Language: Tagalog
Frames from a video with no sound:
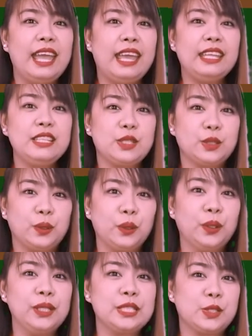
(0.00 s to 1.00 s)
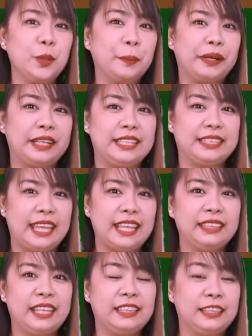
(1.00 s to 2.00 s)
and School
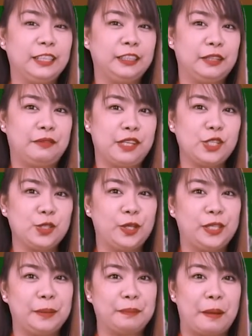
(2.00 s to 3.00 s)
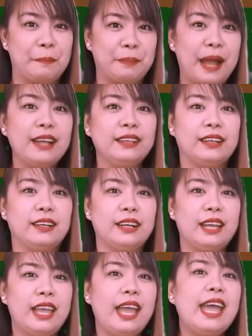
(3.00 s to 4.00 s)
Superintendent ng Division ng Pampanga,